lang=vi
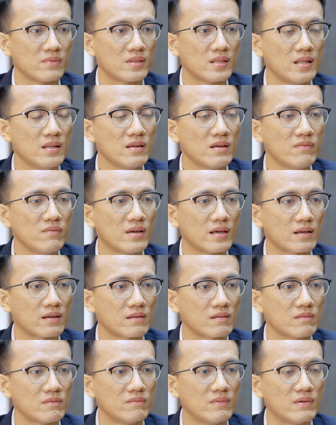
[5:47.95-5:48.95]
chính cái việc
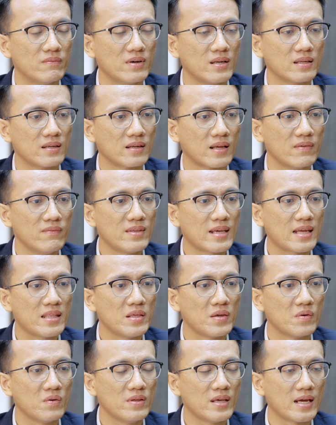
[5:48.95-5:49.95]
mà mình kiểm tra
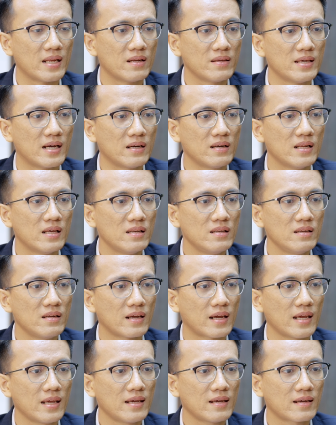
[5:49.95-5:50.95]
nhiều như vậy nó dẫn đến
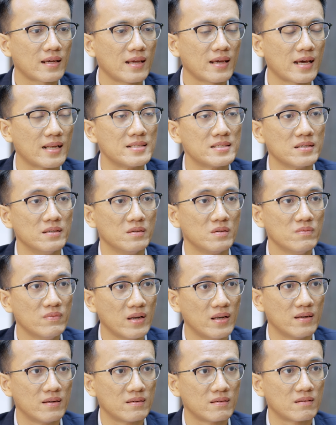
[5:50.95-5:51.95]
những cái cái hành xử của
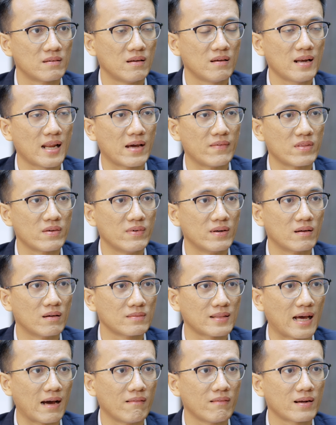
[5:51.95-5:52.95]
mình nó làm cho mình
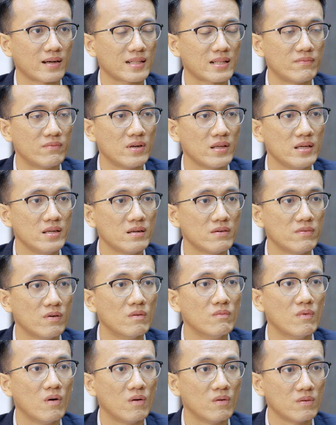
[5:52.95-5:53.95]
có tạo ra cái tâm lý nó
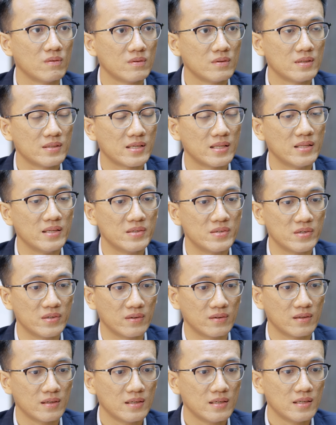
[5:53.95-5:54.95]
FOMO trên thị trường